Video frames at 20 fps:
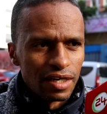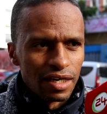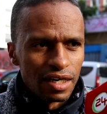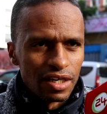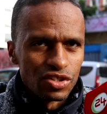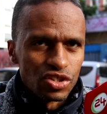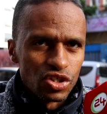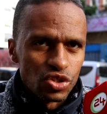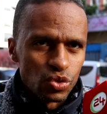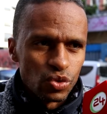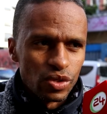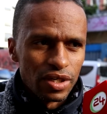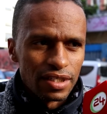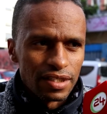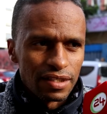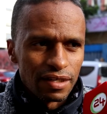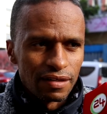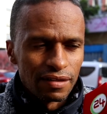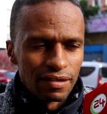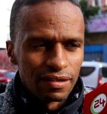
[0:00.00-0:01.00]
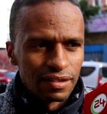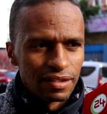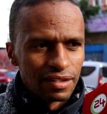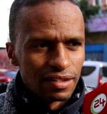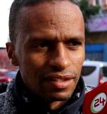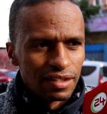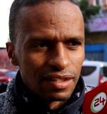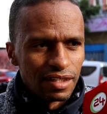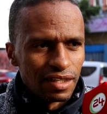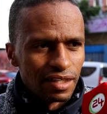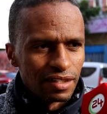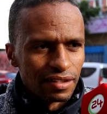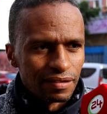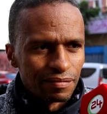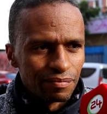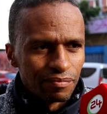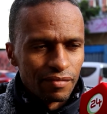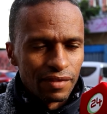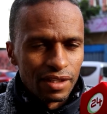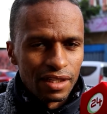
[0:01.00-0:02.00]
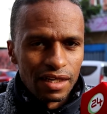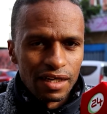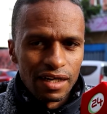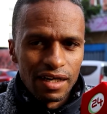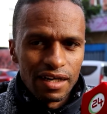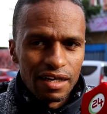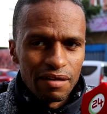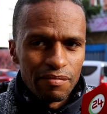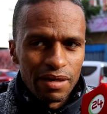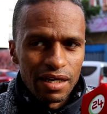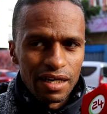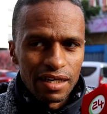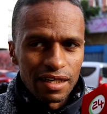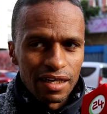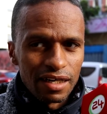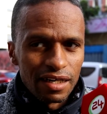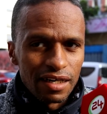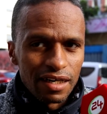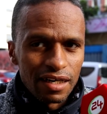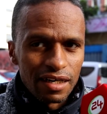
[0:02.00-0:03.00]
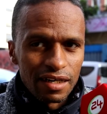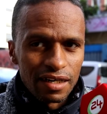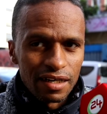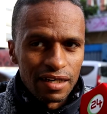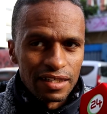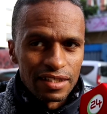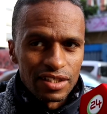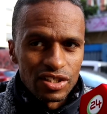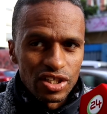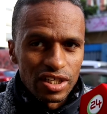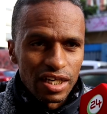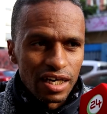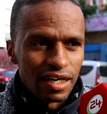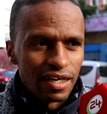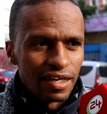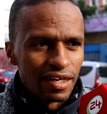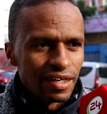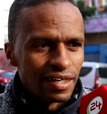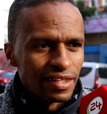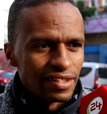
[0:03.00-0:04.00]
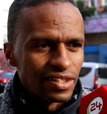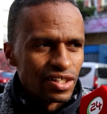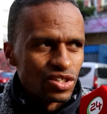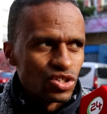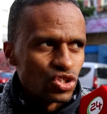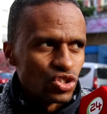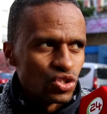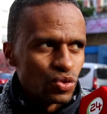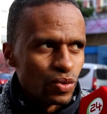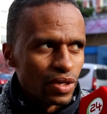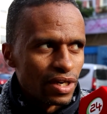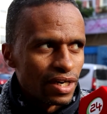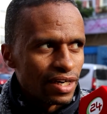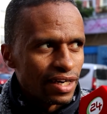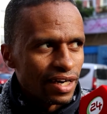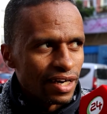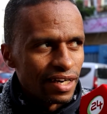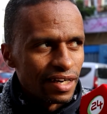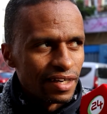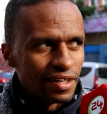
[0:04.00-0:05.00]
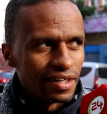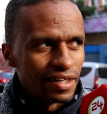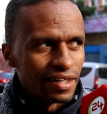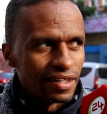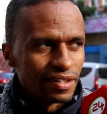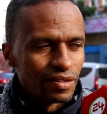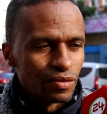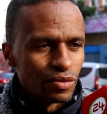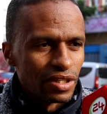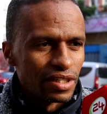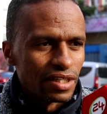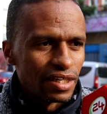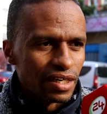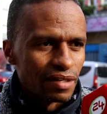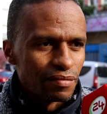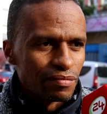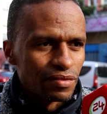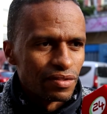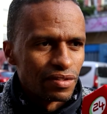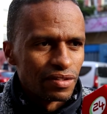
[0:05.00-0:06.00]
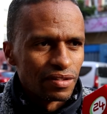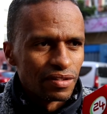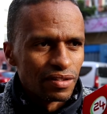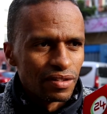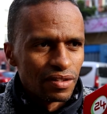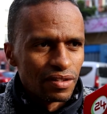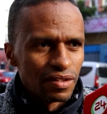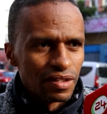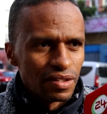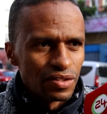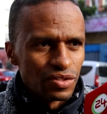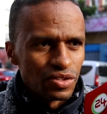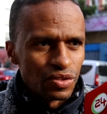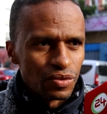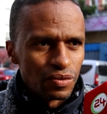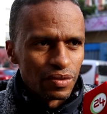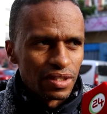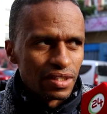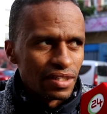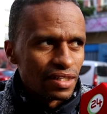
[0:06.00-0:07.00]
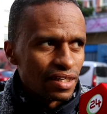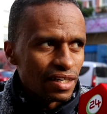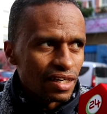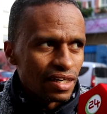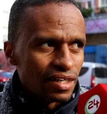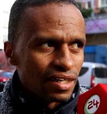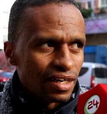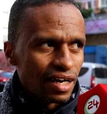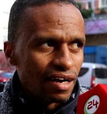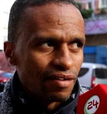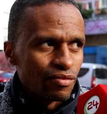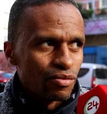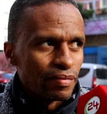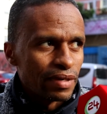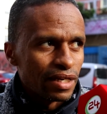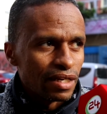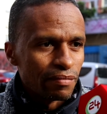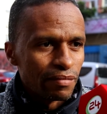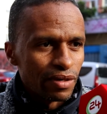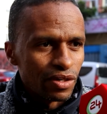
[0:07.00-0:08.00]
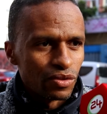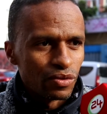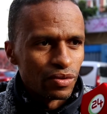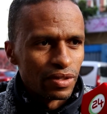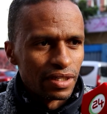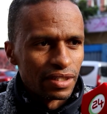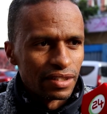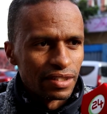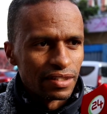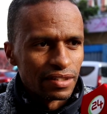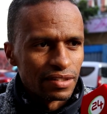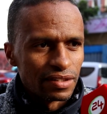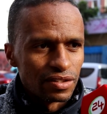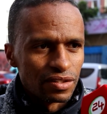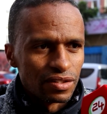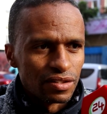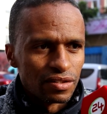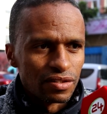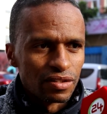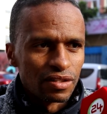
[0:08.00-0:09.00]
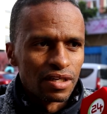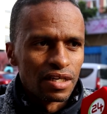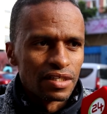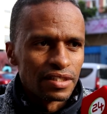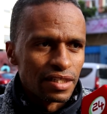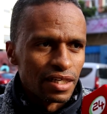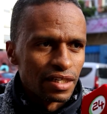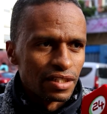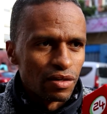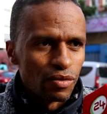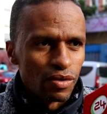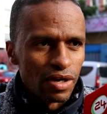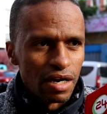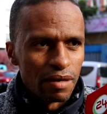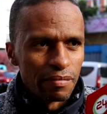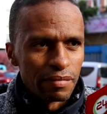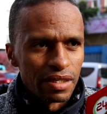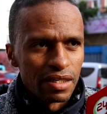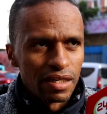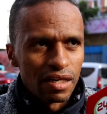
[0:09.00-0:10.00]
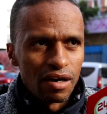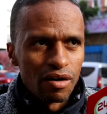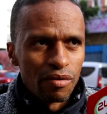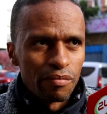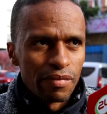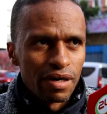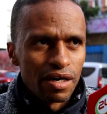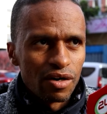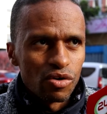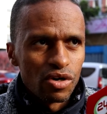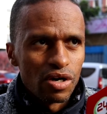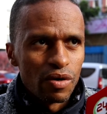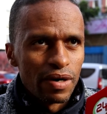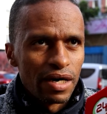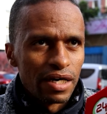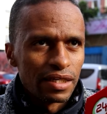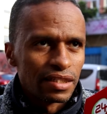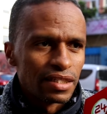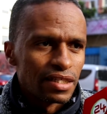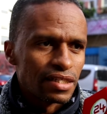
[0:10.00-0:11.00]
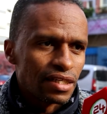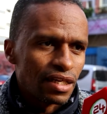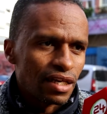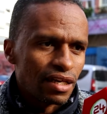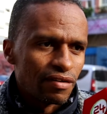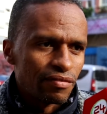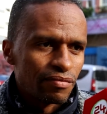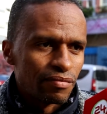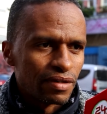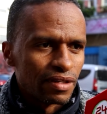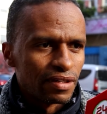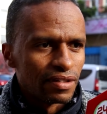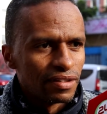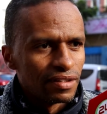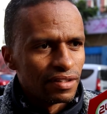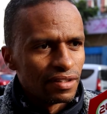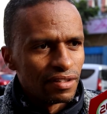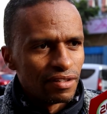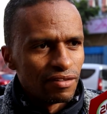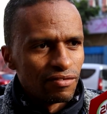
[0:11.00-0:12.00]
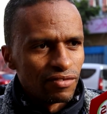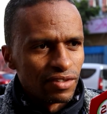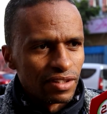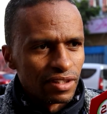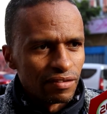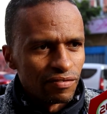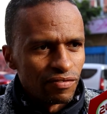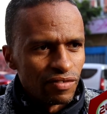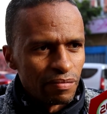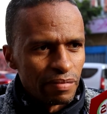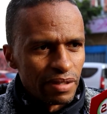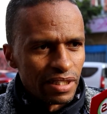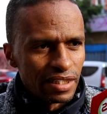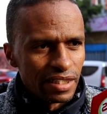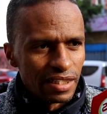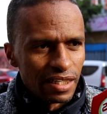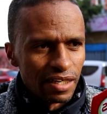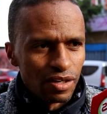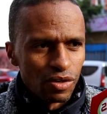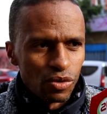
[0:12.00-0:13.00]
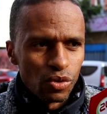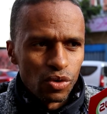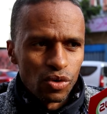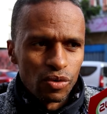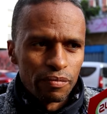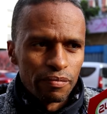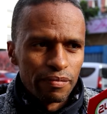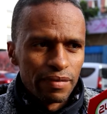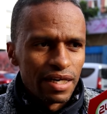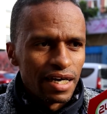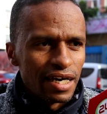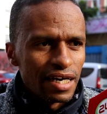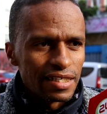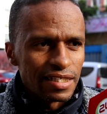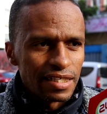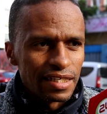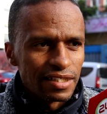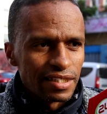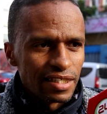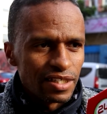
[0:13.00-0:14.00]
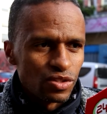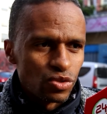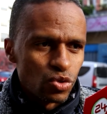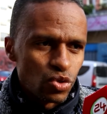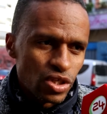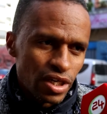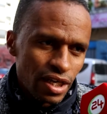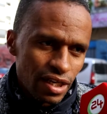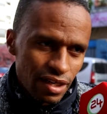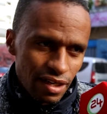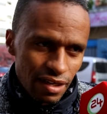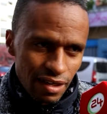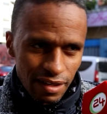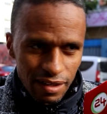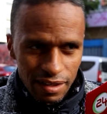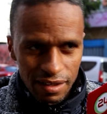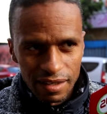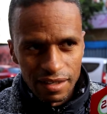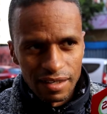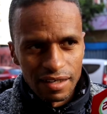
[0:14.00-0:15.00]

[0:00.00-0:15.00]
حاجات وقالتها هذا انا مع القرار حيت هذا القرار حيت هذا الشيء ولا كيخلعنا يعني ولينا كن فهمتي ولينا كنخافوا من هذا المرض وهذا لا نتاذاو كاملين اللهم كل واحد يصلي في, في البيت ديالو من الاحسن تيدوز هاد